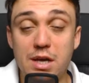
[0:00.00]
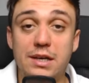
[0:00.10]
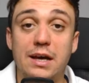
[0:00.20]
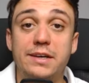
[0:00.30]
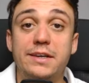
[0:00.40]

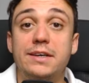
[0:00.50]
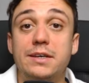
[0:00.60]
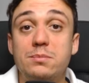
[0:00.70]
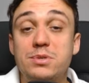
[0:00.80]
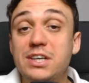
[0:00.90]
Yani
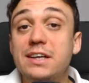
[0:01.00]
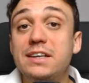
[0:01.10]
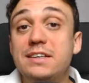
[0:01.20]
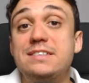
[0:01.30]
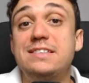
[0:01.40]
e, bir
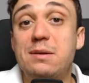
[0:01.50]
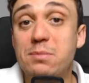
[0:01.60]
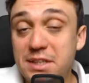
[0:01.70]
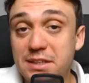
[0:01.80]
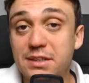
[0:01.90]
şeyleri
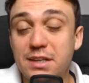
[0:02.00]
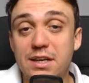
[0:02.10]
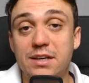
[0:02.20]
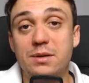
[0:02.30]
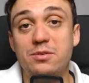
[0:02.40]
gizlemenin
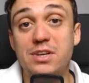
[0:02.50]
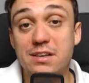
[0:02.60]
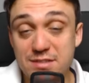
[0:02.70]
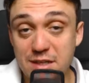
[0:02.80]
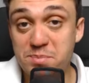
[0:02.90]
e,
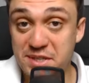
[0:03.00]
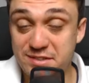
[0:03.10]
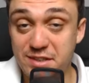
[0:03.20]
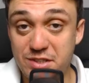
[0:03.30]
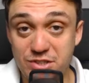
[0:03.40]
finansal
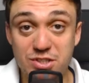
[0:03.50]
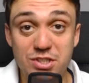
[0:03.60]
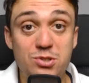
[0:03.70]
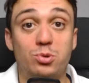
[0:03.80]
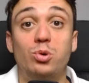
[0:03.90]
piyasalar için
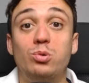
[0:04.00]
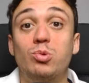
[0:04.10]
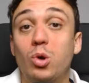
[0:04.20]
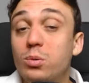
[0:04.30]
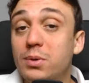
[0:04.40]
hiç
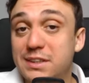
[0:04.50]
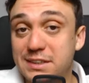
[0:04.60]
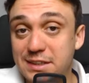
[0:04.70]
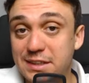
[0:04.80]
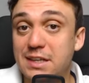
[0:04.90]
olumlu
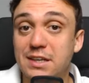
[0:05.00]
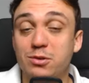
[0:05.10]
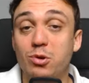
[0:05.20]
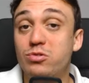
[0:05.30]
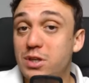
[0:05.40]
olmadığını
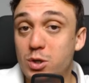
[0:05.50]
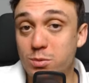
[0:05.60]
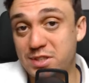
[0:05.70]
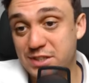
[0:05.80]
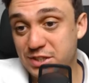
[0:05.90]
gösteriyor
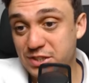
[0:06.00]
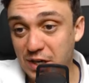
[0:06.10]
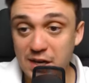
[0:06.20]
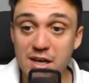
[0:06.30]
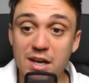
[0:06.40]
bize
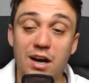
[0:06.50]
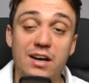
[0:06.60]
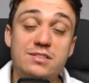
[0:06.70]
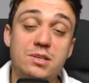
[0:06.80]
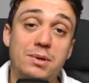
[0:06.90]
açıkça.
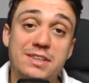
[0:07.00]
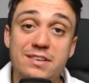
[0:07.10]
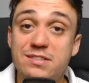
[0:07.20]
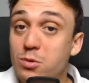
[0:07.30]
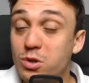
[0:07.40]
Aynı zamanda
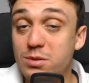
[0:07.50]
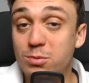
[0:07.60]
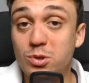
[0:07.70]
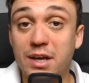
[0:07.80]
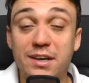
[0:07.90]
risk
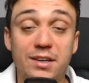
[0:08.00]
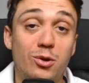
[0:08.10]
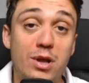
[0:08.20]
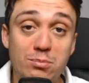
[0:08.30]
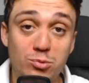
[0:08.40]
yönetiminin ne kadar
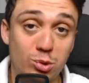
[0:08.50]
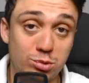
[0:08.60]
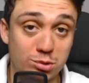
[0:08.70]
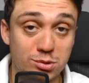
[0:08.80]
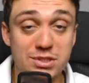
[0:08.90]
önemli
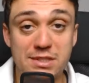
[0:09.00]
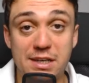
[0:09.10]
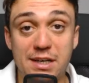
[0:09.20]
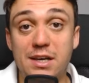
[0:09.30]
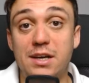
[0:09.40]
olduğunu
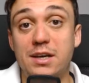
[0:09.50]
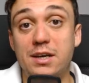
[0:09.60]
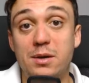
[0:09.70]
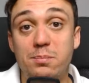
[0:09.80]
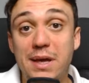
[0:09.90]
işte
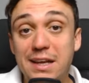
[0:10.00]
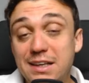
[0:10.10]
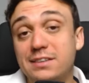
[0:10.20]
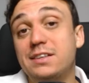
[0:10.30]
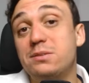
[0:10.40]
e, belli
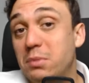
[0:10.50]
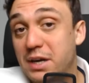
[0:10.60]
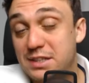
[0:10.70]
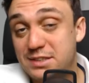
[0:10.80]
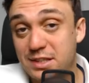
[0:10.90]
yatırım
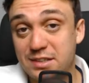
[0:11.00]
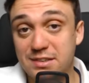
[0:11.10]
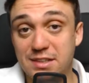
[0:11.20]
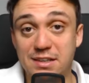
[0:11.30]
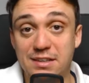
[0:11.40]

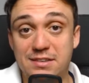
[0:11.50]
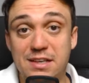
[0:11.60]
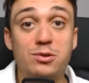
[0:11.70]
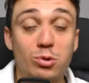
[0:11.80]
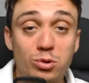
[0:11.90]
araçlarında
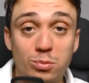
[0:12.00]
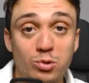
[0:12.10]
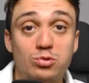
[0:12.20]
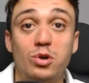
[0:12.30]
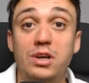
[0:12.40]
tek yönlü
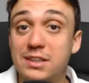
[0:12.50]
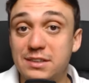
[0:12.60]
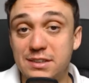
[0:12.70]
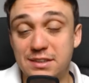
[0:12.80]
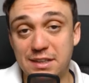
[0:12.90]
pozisyon
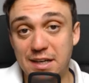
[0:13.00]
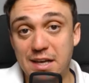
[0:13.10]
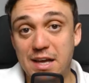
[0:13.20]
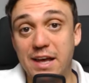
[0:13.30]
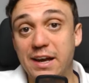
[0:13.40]
alındığında
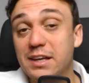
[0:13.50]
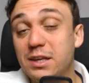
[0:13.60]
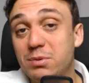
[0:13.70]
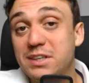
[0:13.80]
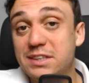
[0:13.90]

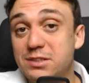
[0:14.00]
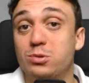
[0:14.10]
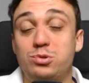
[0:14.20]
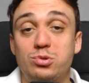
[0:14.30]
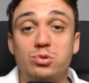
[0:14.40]
herhangi bir kriz
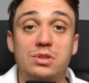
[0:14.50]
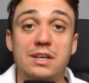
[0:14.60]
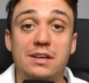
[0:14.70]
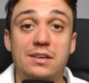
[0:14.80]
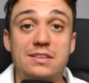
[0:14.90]

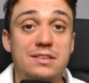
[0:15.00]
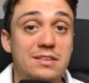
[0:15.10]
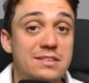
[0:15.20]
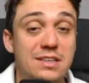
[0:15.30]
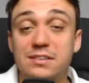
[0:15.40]
oluştuğunda
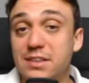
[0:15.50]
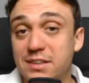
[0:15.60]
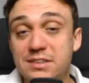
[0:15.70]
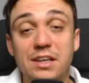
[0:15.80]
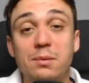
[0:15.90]

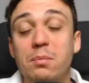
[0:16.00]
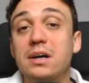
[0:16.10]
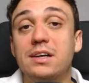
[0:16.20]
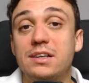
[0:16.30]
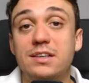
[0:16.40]
insanların ya da
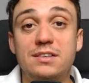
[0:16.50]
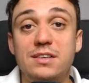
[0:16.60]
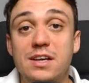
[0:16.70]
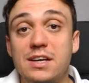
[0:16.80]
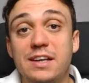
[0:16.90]
bankaların
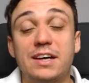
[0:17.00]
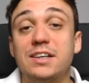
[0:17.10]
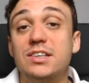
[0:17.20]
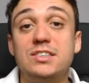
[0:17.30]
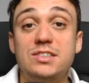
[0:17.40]
ne
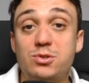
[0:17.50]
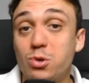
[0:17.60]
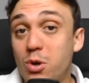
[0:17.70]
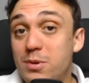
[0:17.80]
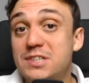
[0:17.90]
kadar hızlı
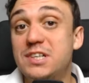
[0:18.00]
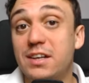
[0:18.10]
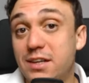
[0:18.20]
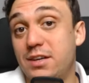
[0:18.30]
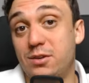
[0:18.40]

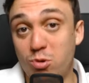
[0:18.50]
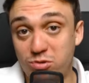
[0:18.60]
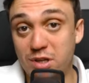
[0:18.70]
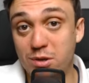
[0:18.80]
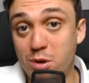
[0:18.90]
çökebileceğini de
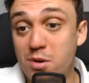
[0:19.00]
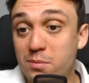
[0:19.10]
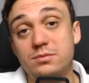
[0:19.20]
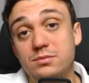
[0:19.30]
gösteriyor.